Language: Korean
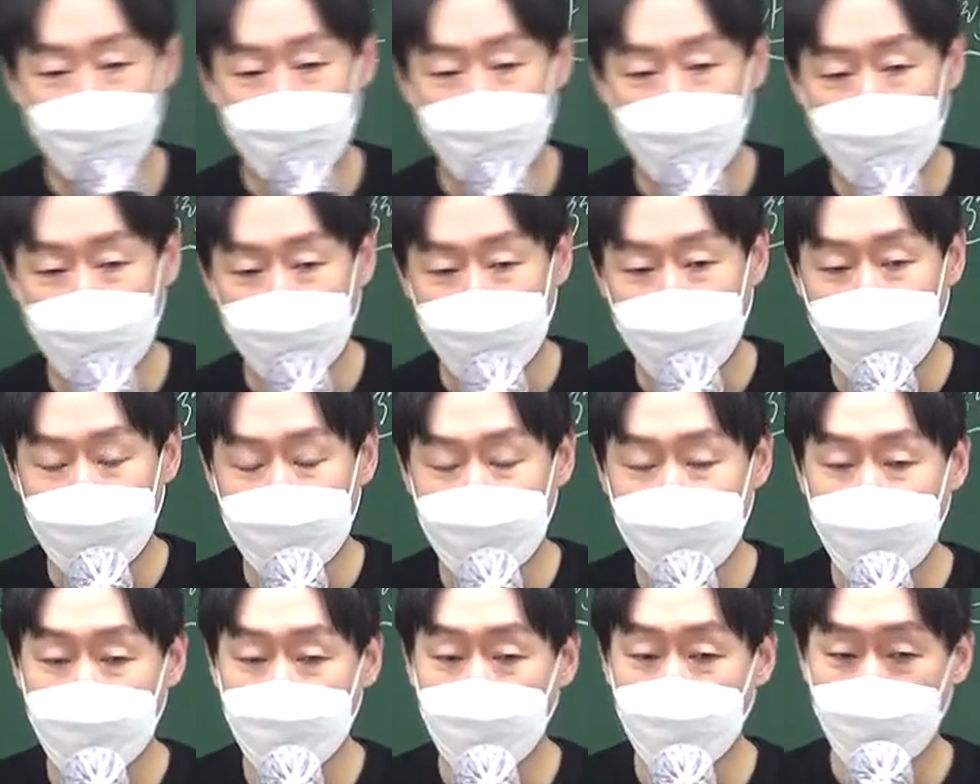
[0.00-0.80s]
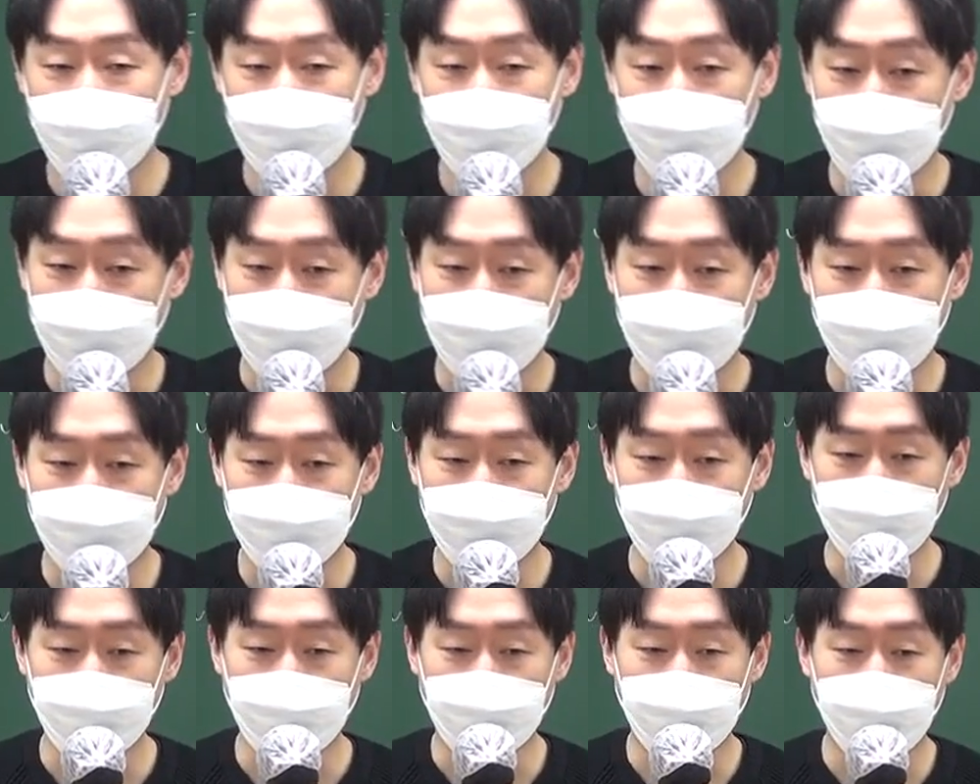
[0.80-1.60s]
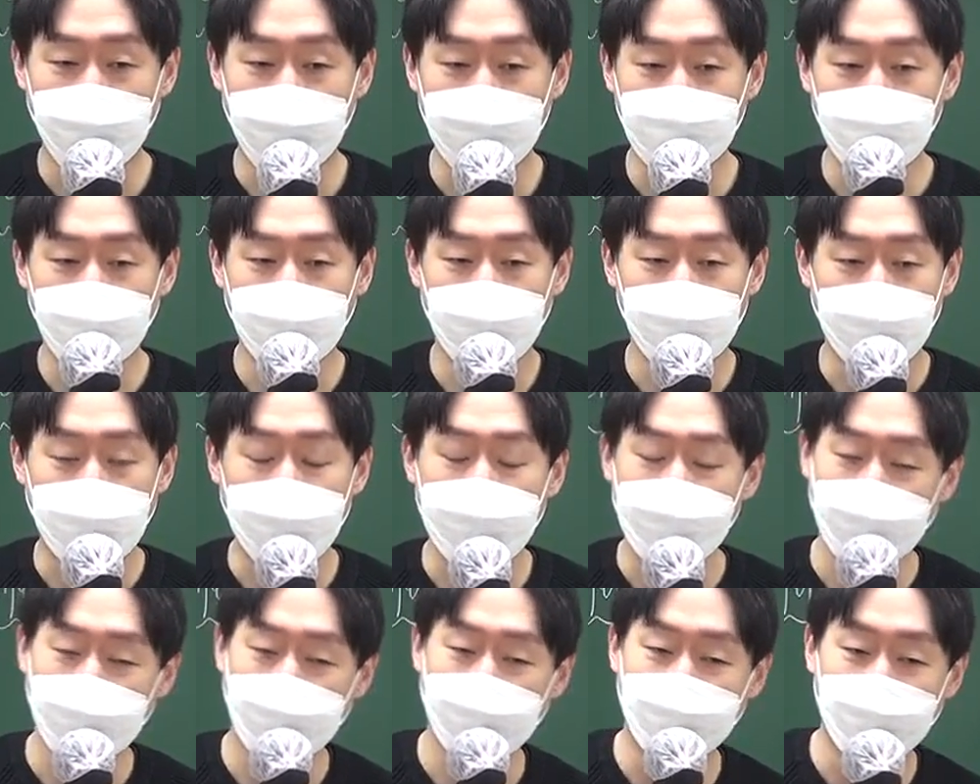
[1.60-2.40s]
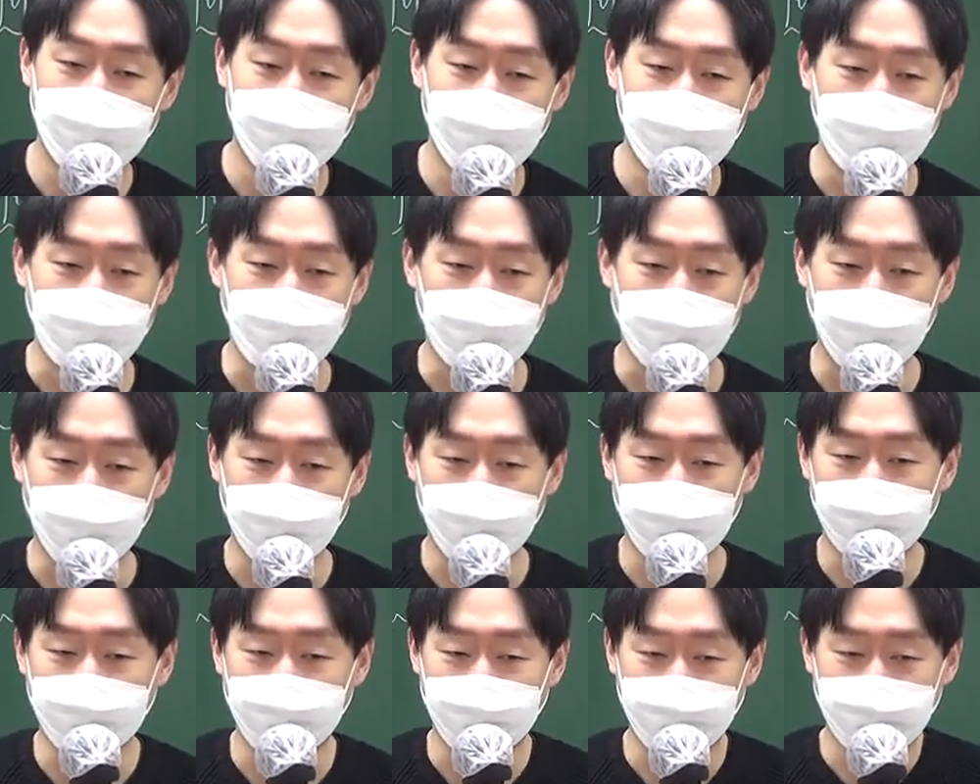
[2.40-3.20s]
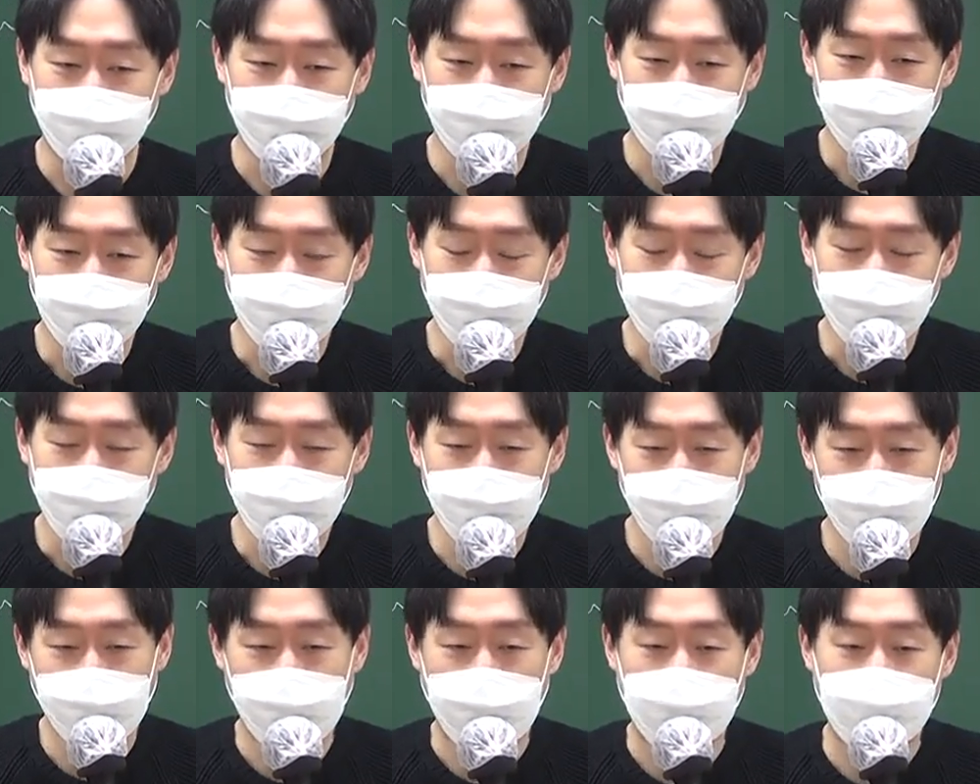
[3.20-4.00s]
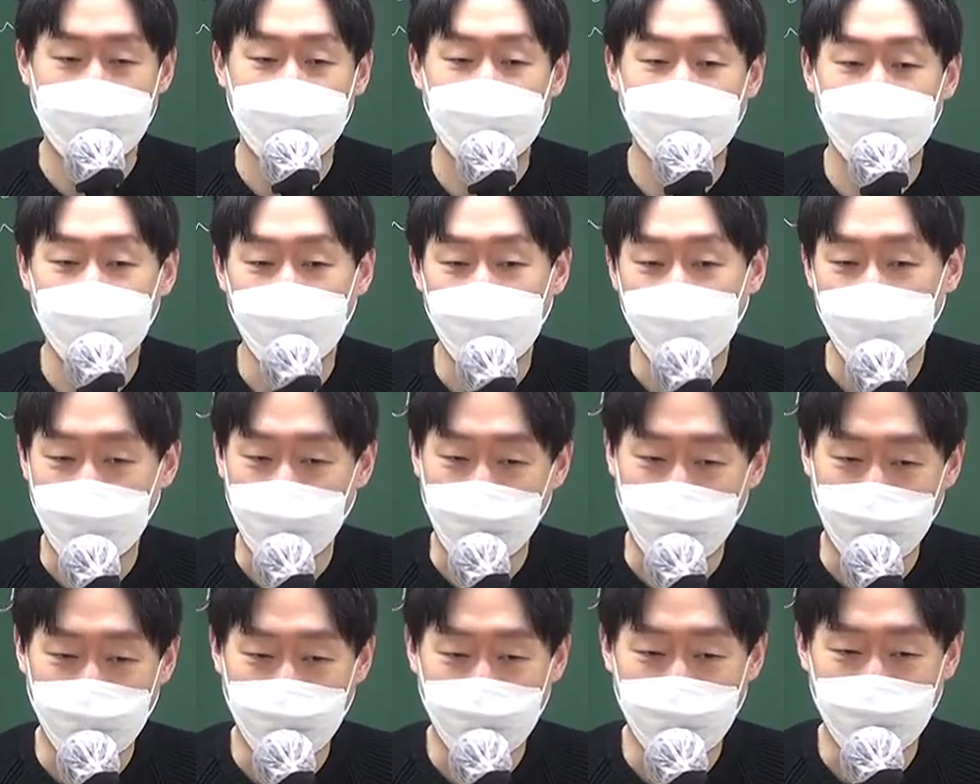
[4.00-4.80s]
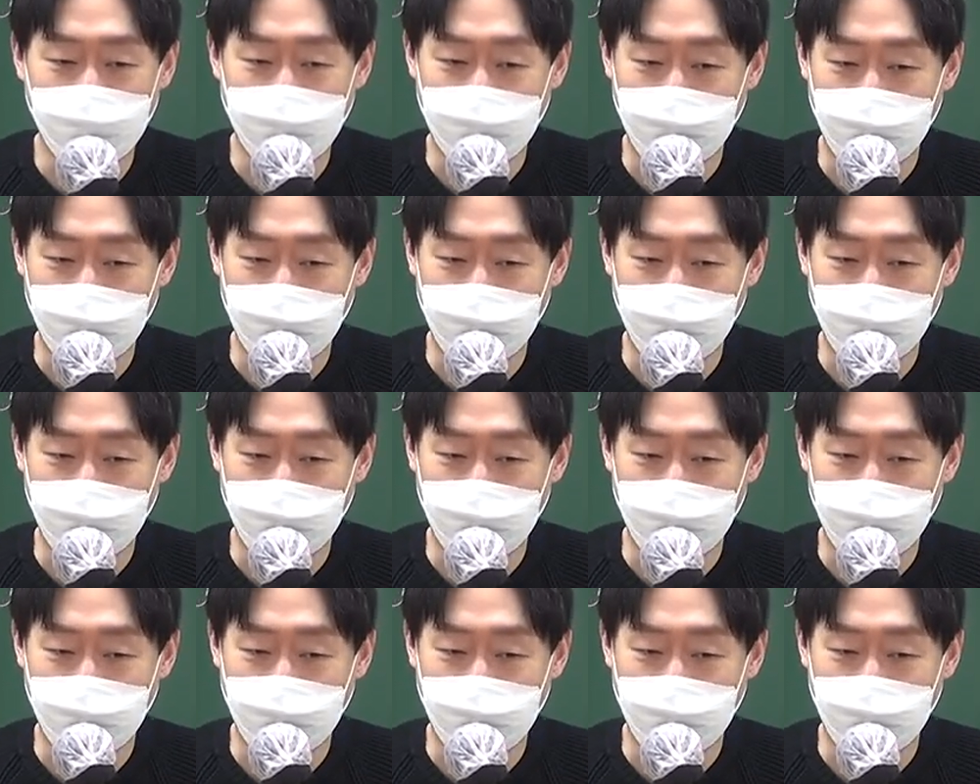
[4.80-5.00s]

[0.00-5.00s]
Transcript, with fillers: 만약에 한 세 명이서 같이 하셨는데 한 명이 맨날 흔들리면은 같이 흔들려요.